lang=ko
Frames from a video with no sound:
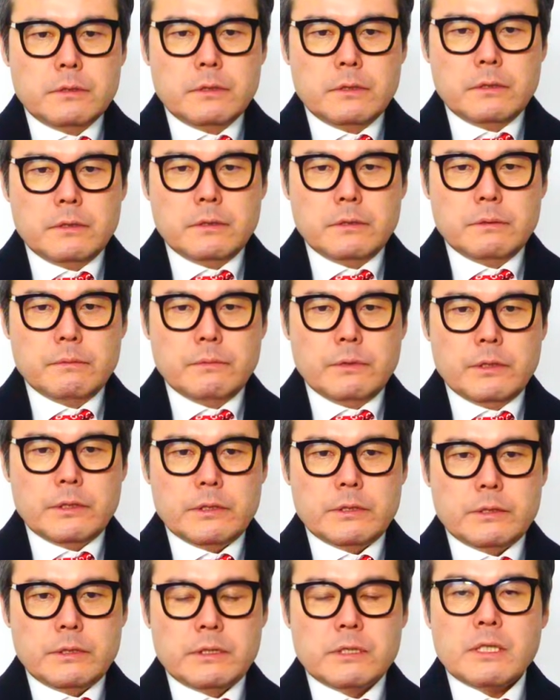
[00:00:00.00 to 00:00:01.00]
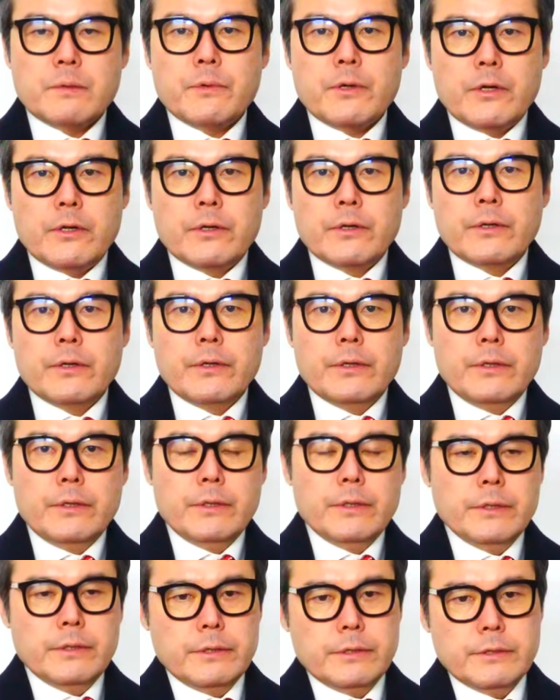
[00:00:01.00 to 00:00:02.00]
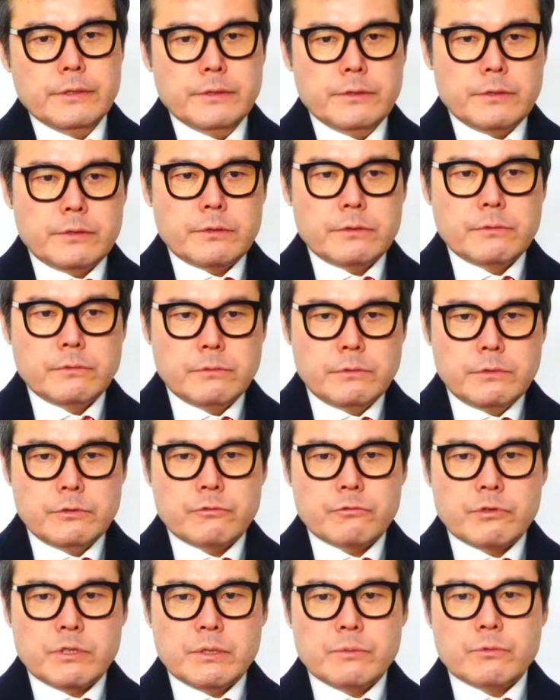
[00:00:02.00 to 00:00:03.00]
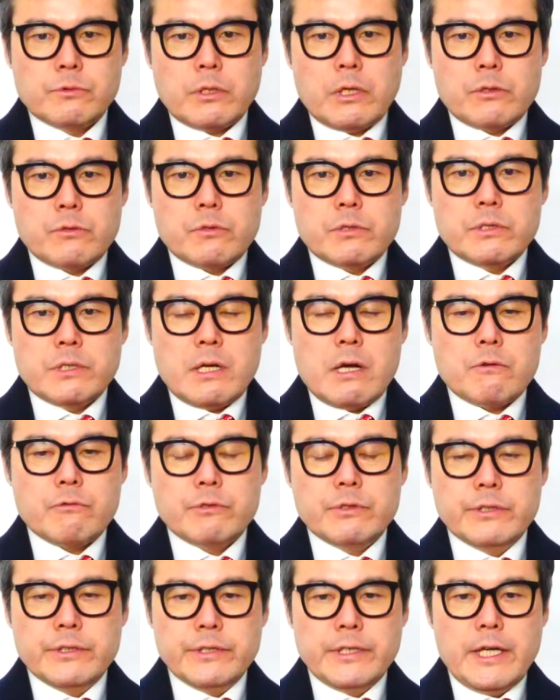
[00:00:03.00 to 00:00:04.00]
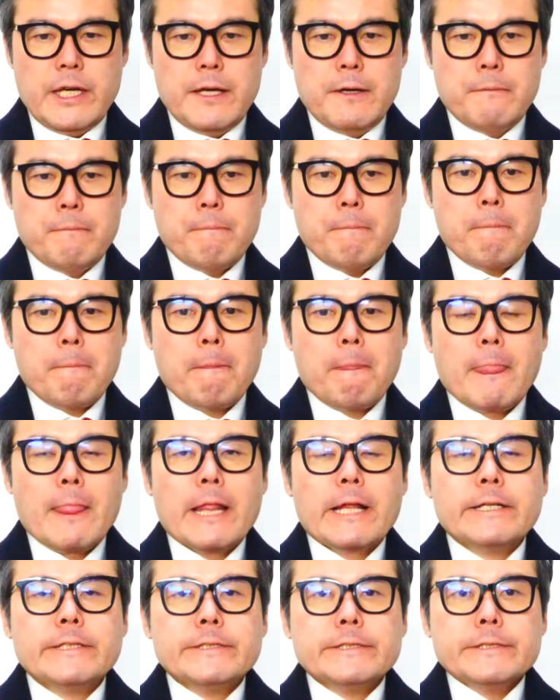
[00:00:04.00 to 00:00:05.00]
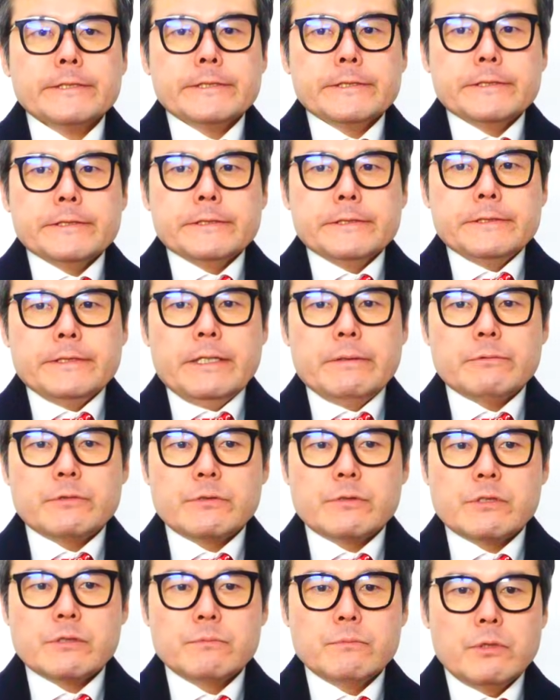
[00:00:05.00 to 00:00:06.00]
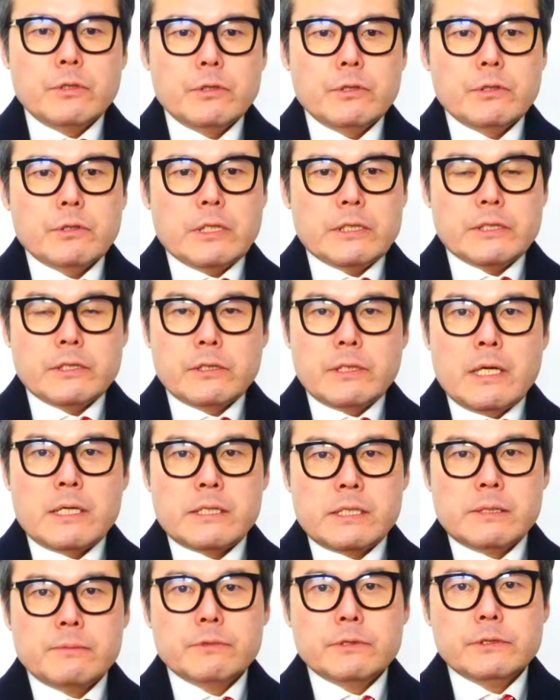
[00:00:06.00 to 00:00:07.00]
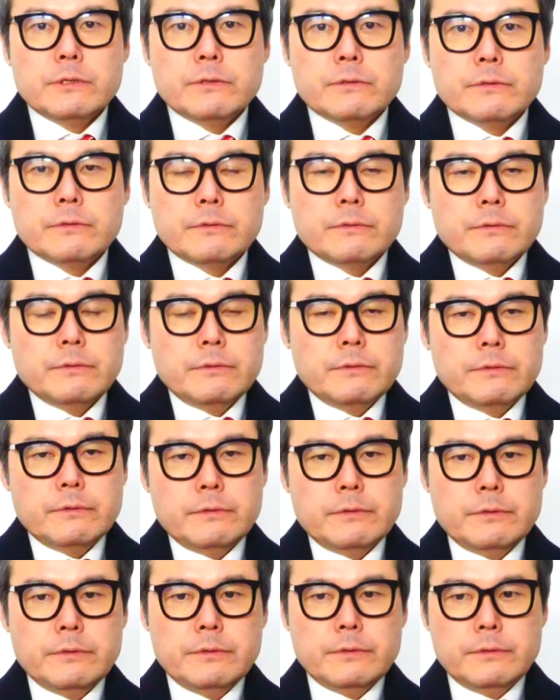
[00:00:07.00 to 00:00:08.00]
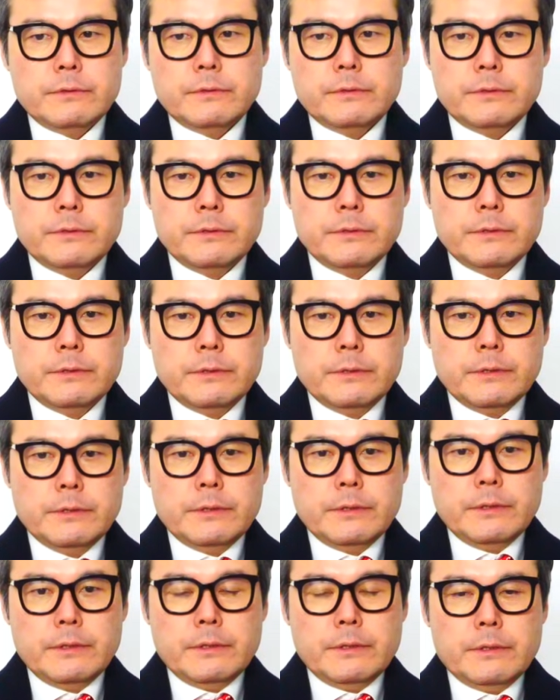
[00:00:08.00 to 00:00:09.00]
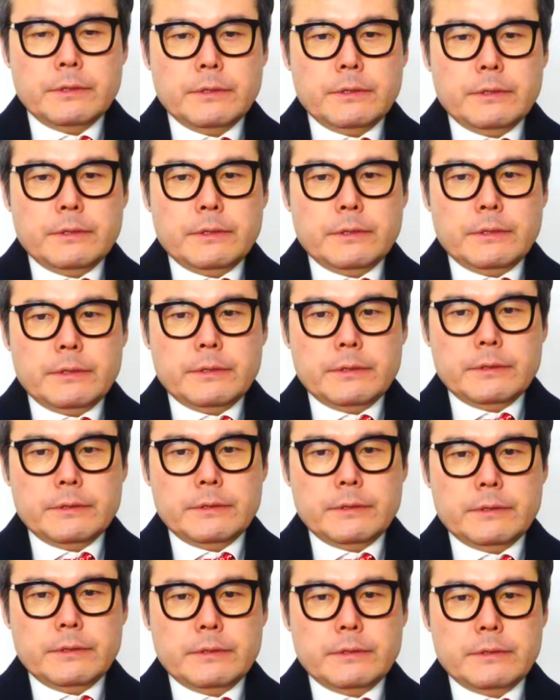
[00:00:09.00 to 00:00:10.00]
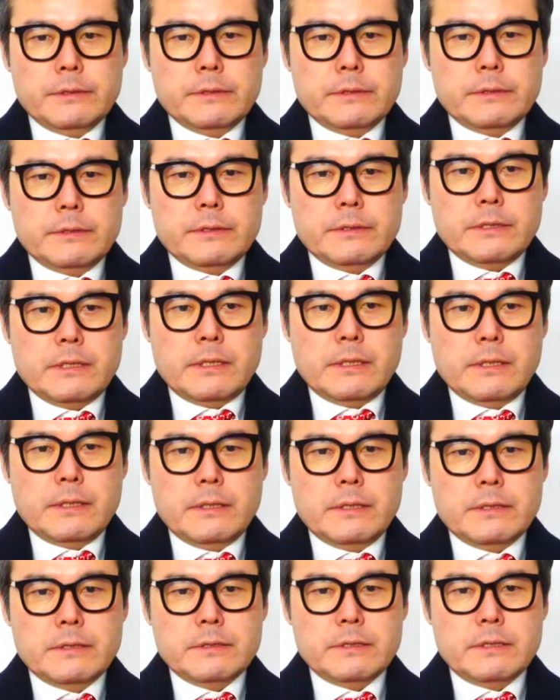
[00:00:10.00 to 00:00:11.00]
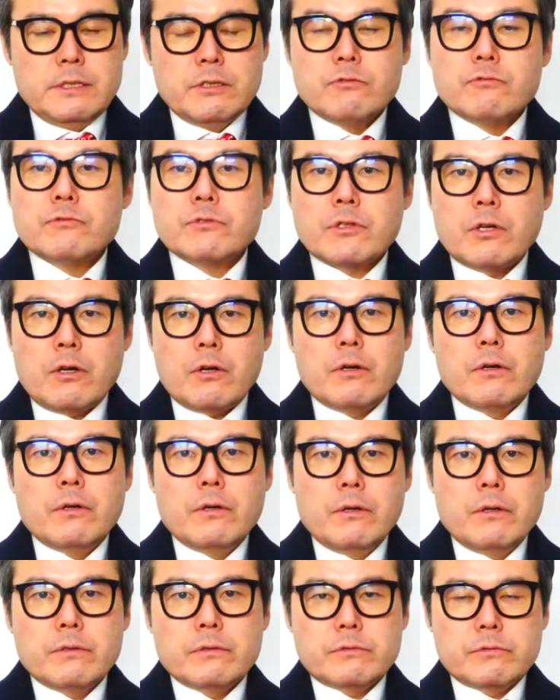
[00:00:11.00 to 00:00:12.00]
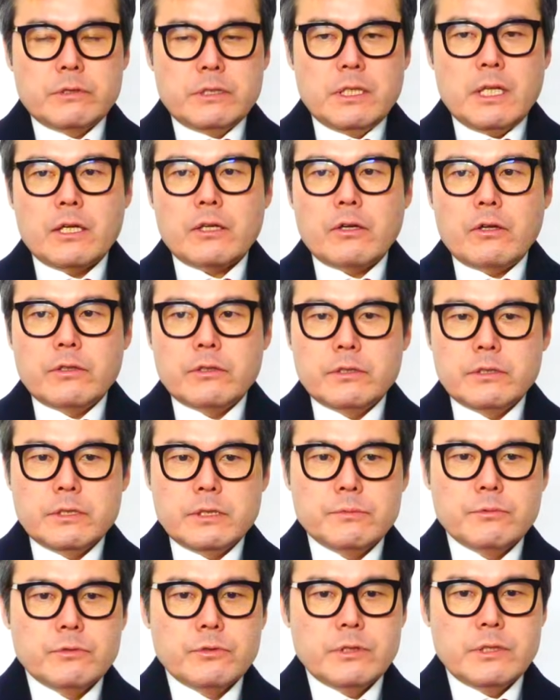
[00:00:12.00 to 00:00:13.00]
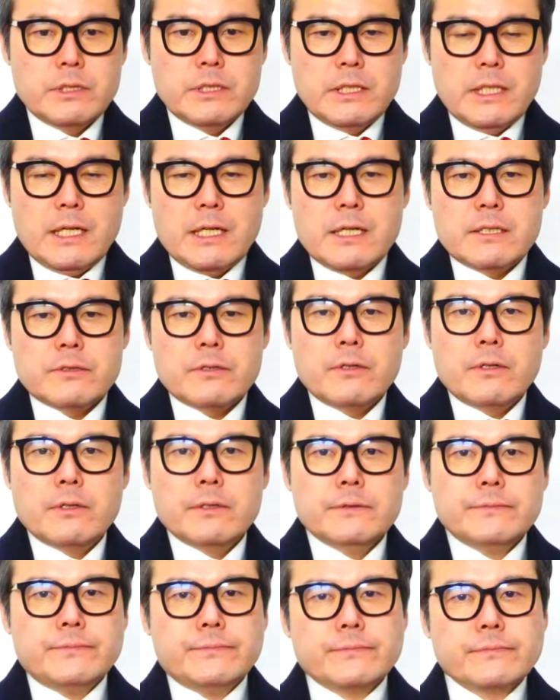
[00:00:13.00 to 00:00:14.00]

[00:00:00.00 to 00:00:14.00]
어, 뭐 이재명을 어, 중심으로 계속 이제 가고 있는데 아무튼 지금 뭐 가장 핵심은 어, 어, 이제 이준석 그리고 이낙연 이분들이 이제 나가서